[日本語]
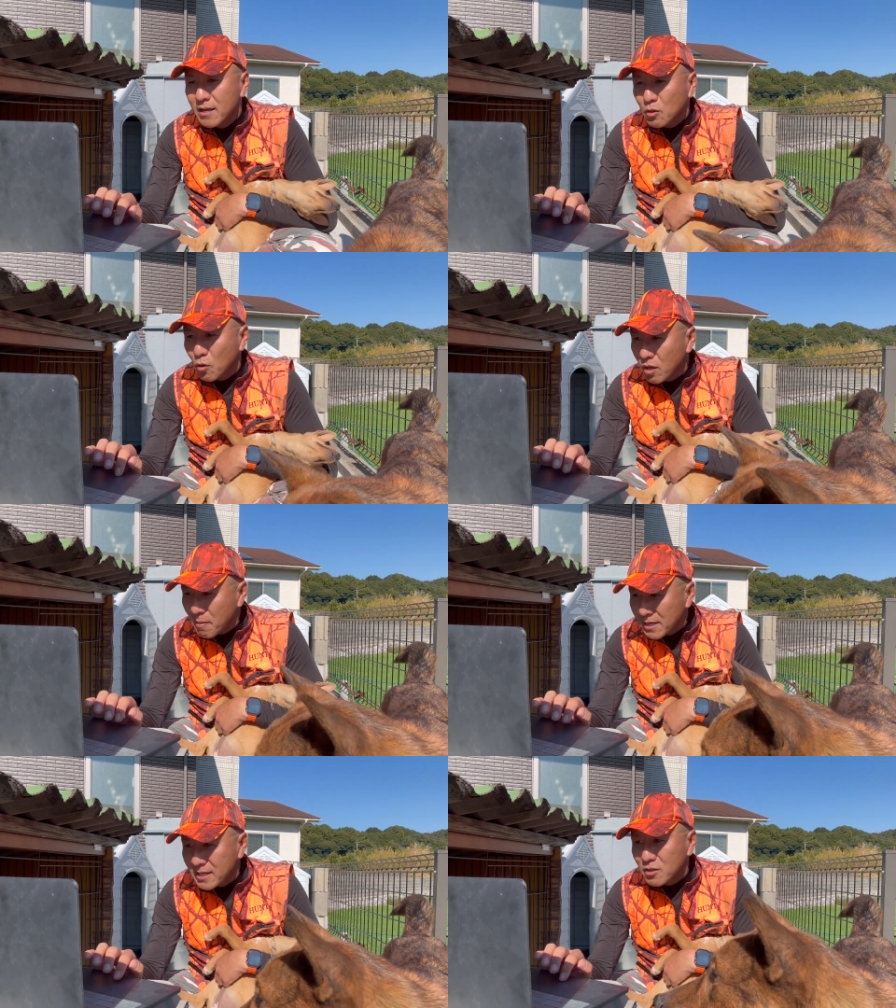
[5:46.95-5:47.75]
届け
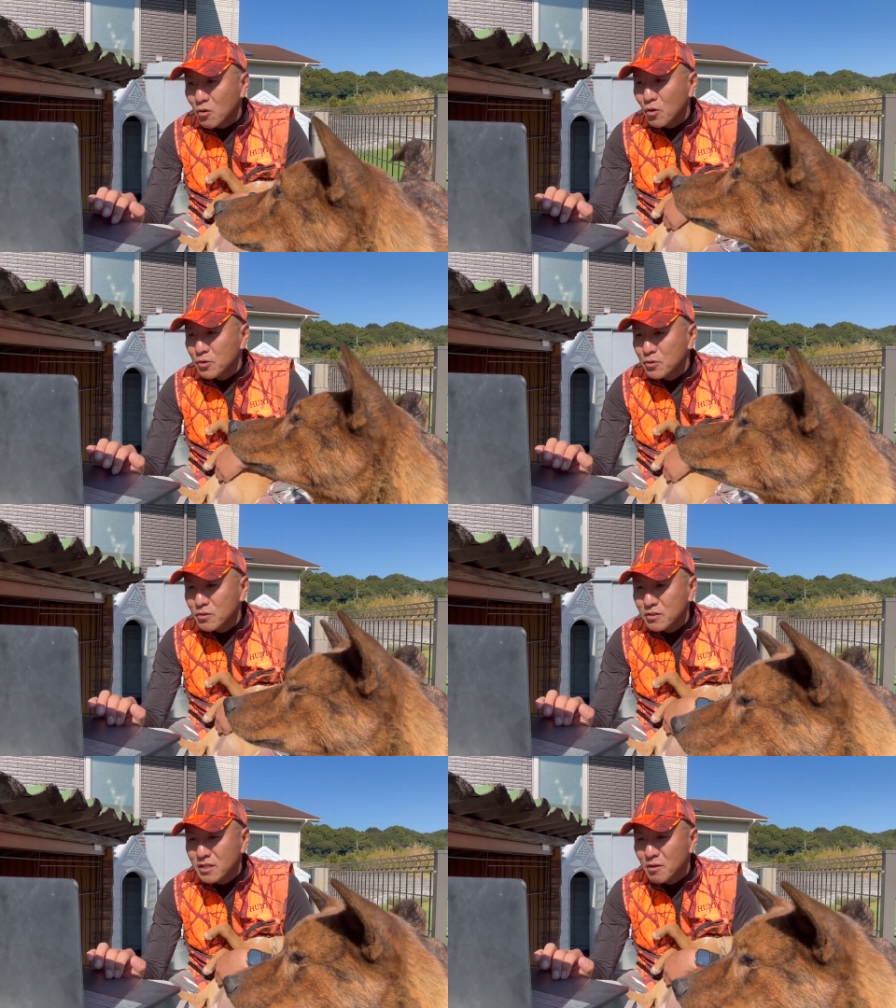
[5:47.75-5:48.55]
ばいいなというふ
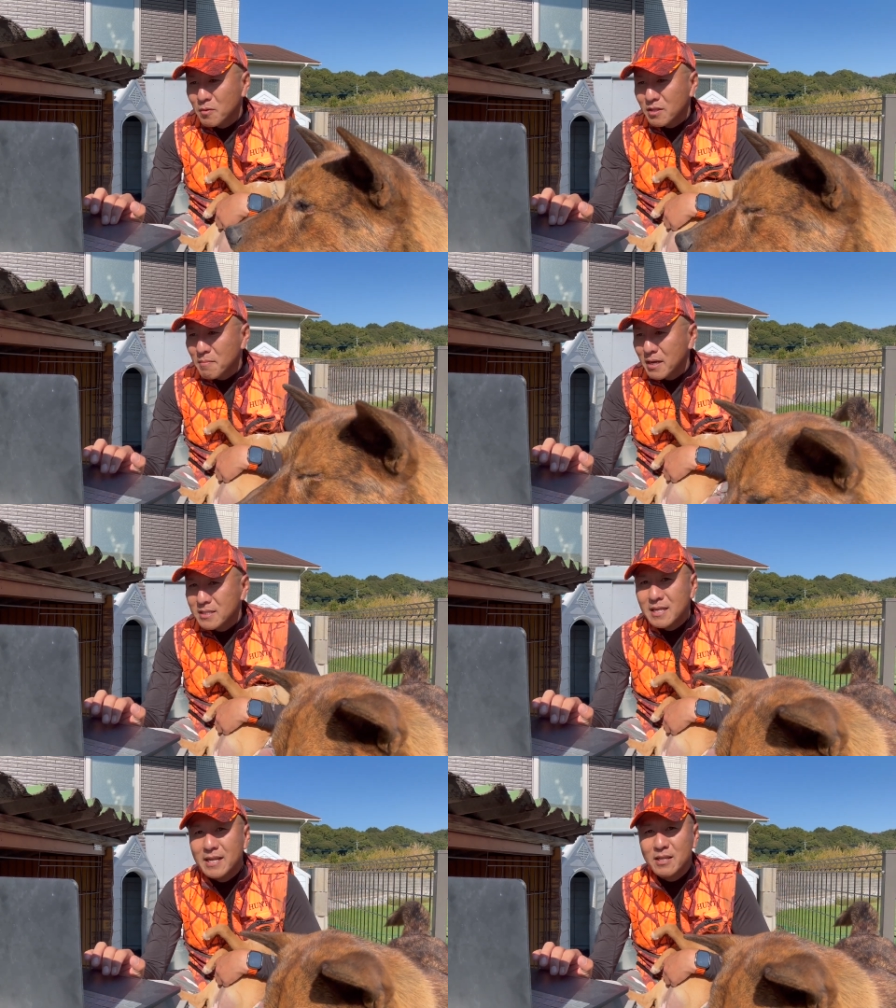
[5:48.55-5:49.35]
うに思ってま
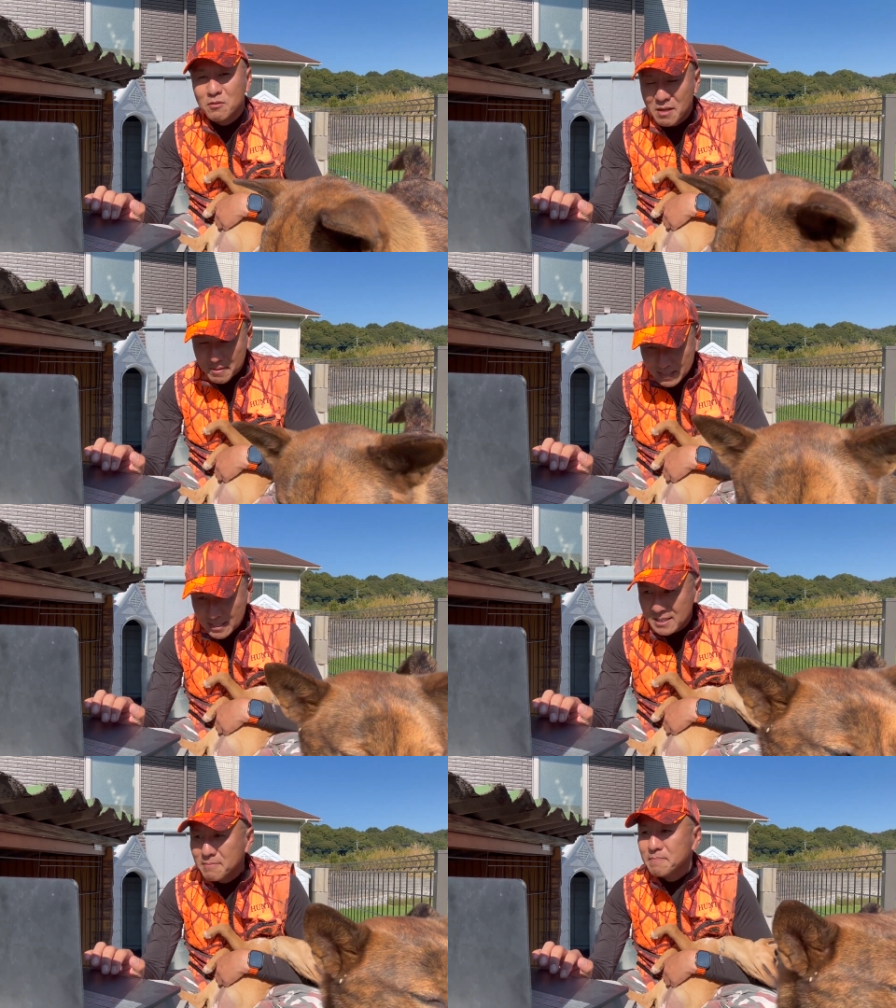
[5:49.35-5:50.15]
す。ありがとうございま
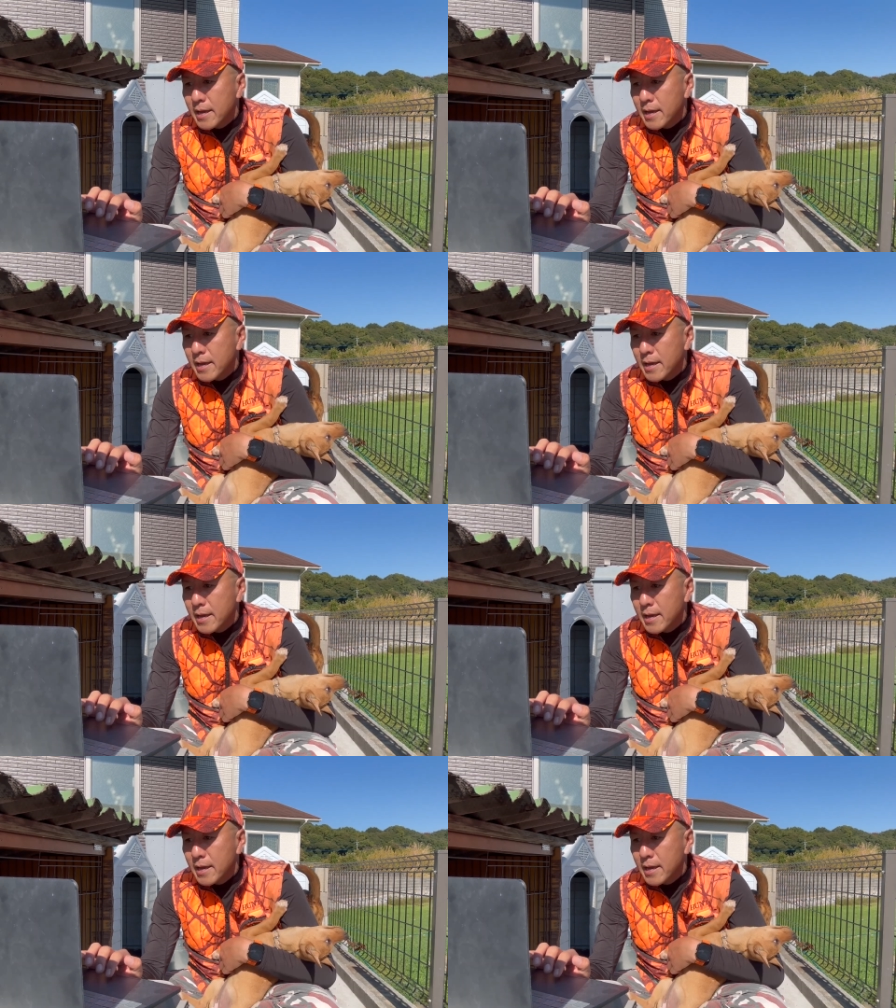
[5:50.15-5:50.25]
す。